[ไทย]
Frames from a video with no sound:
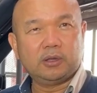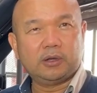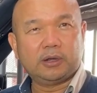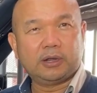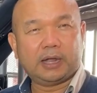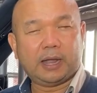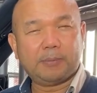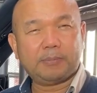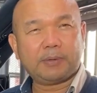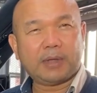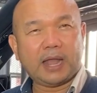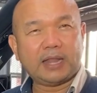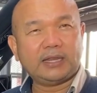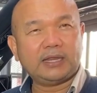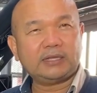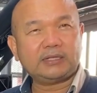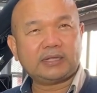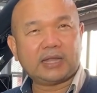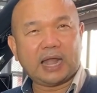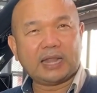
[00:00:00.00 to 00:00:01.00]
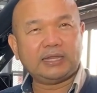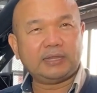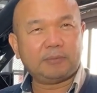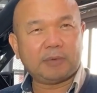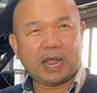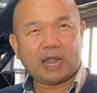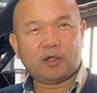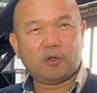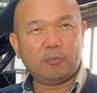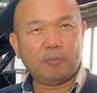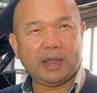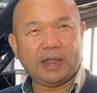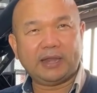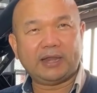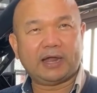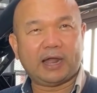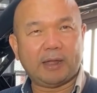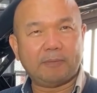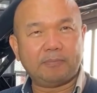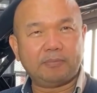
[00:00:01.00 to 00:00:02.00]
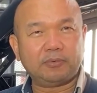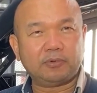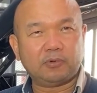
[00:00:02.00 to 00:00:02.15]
นะครับการการทำงานของเบสนะครับ